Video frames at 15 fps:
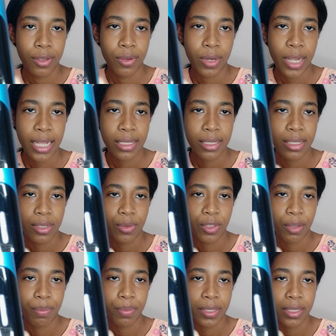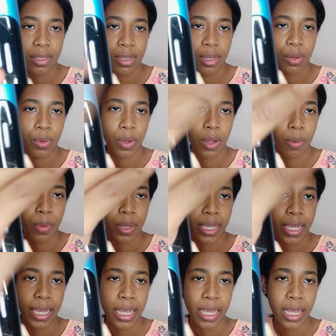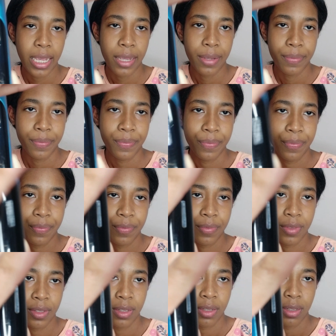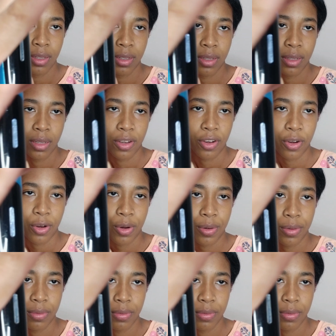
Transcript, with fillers: que o ledzinho tá piscando. Calma aí. Ó.